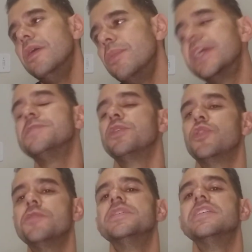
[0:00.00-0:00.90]
porque as
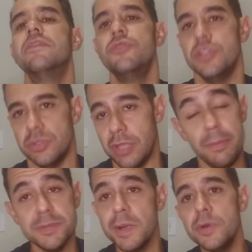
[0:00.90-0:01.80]
pessoas precisavam disso. A
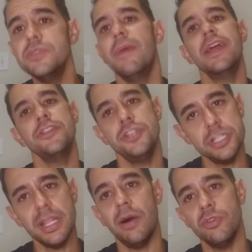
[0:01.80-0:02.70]
mesma coisa no marketing digital.